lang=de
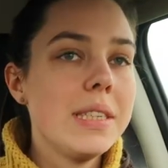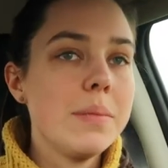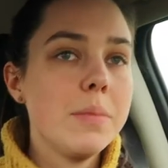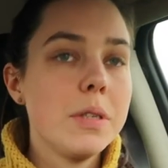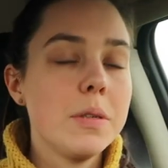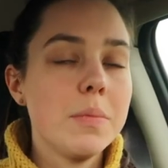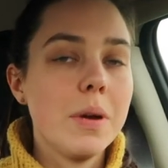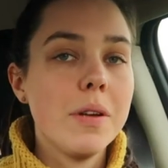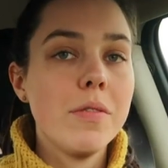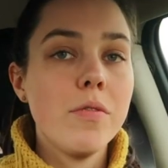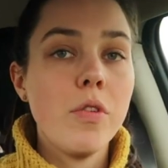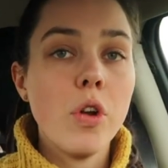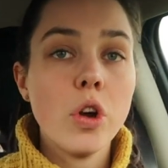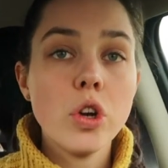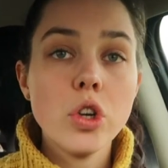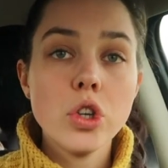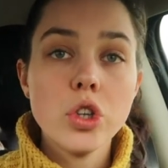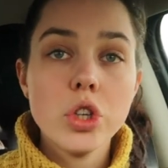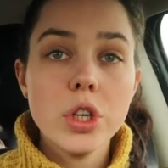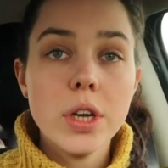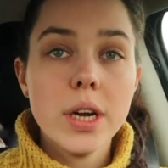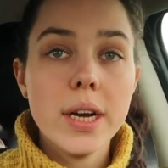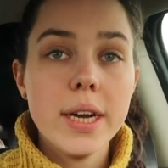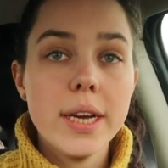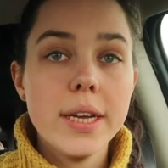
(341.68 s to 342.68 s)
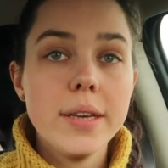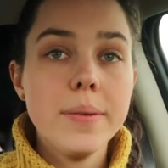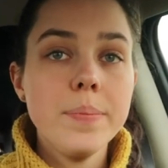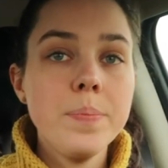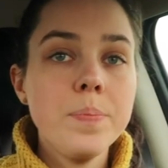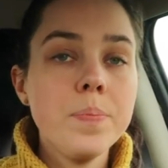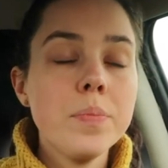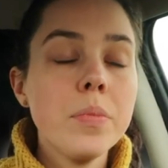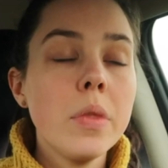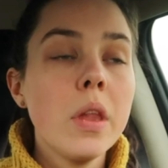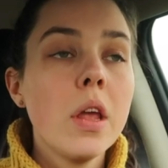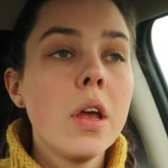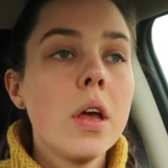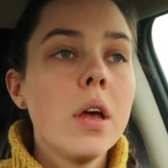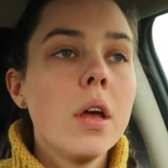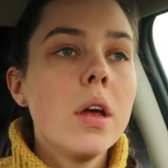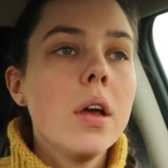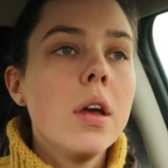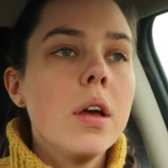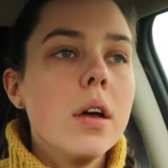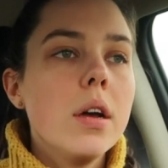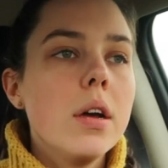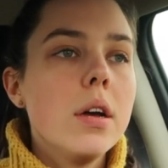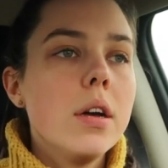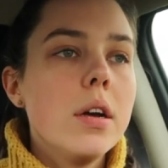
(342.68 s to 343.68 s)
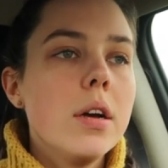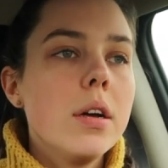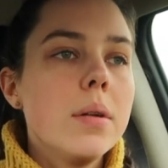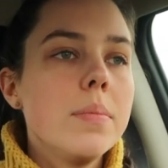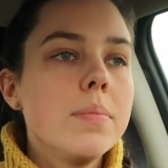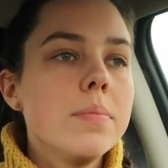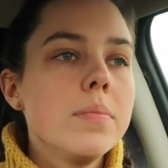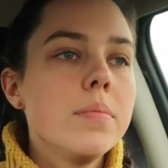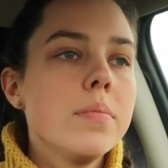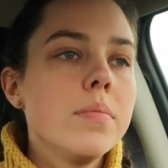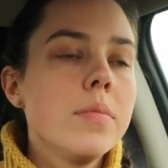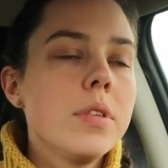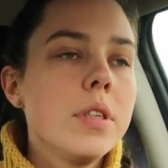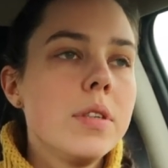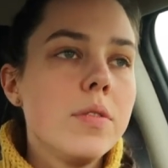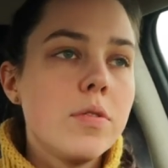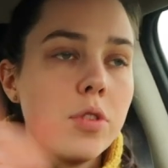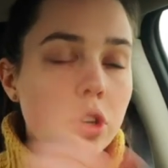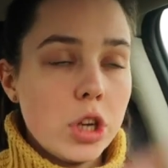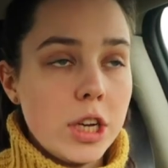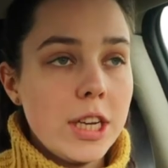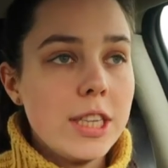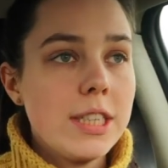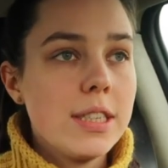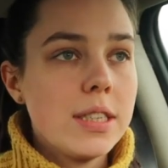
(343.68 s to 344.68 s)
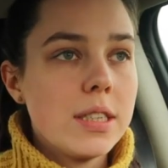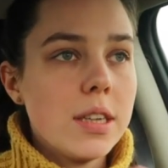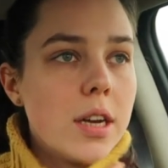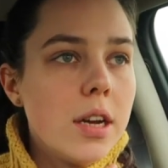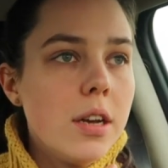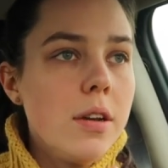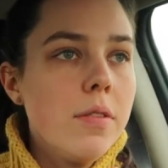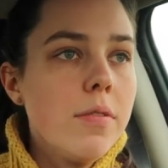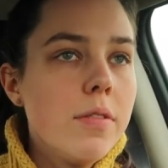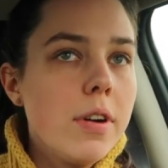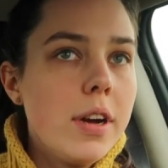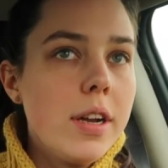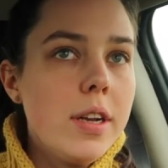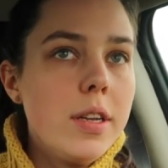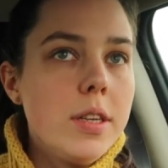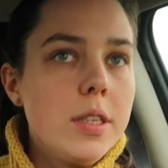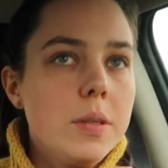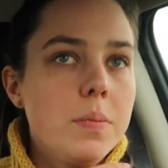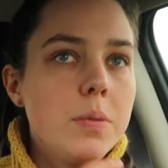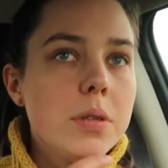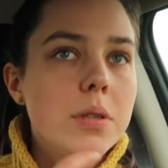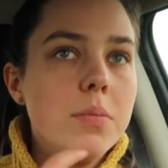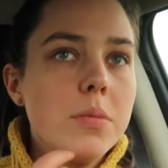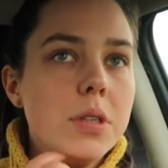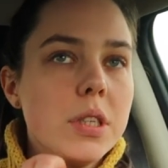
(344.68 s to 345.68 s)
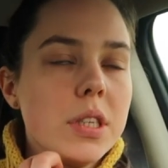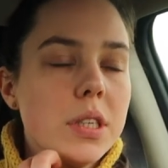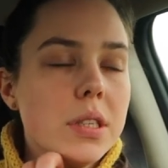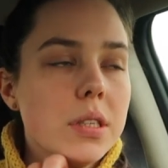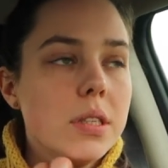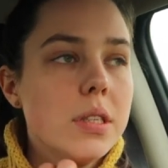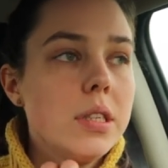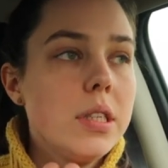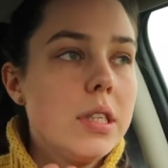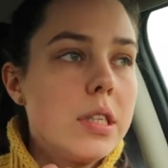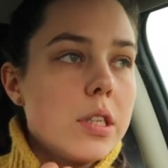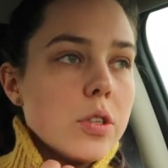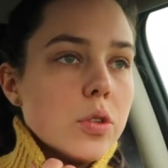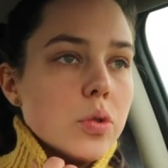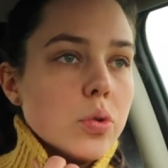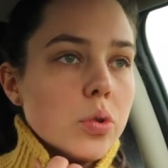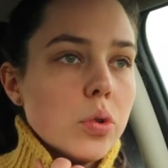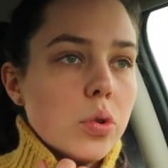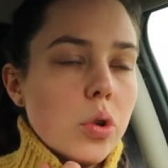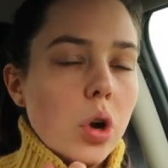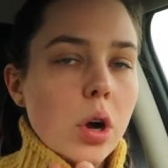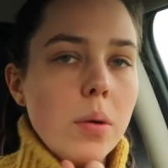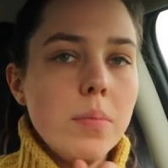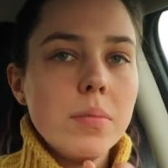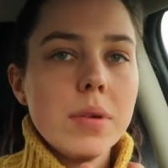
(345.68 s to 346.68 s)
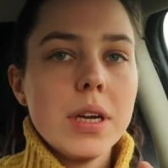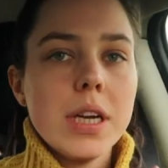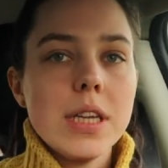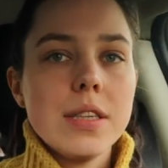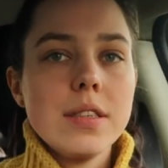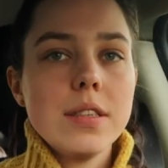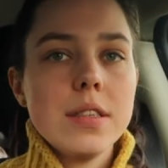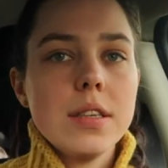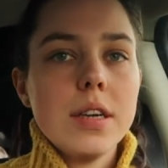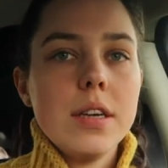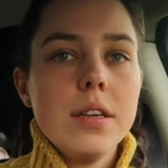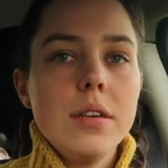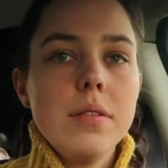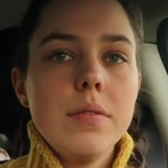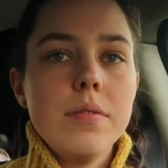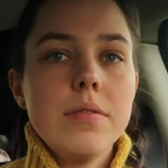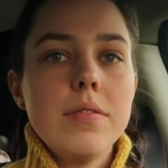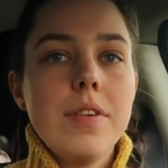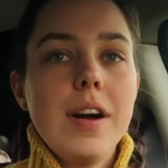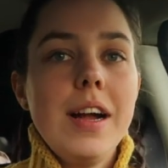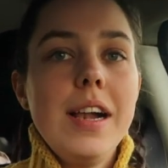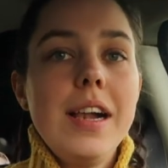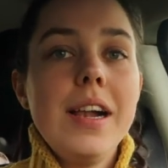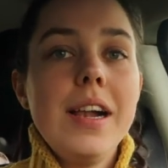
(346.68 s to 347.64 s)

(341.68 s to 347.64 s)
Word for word: werde ich nämlich meinen Vlog schneiden, ähm, den von gestern, weil ich bin nämlich nicht dazu gekommen gestern,